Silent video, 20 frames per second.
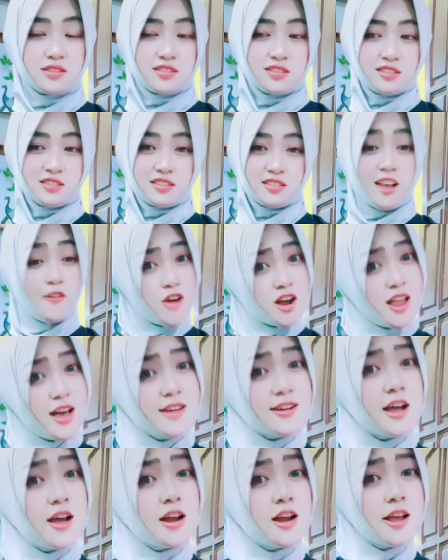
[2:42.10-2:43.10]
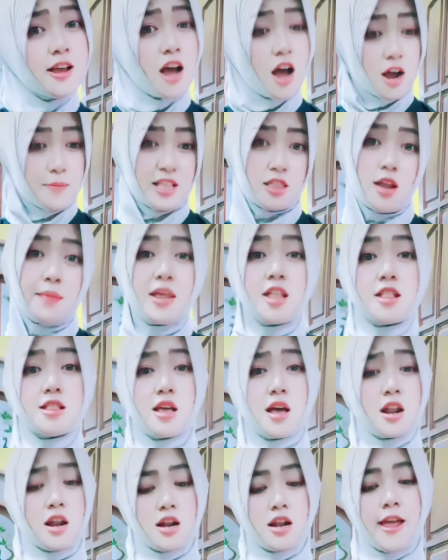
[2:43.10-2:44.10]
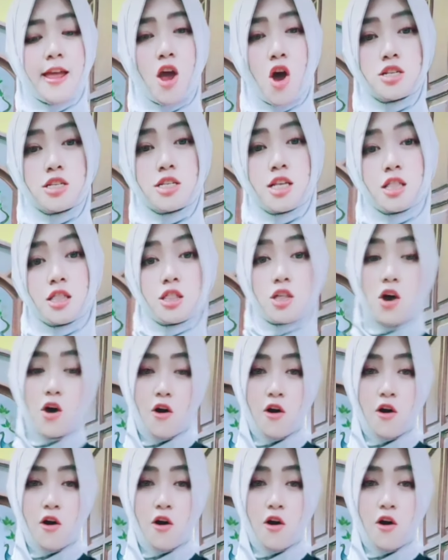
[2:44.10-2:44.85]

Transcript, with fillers: Eh wong lanang lek gak pinter-pintere ya sida.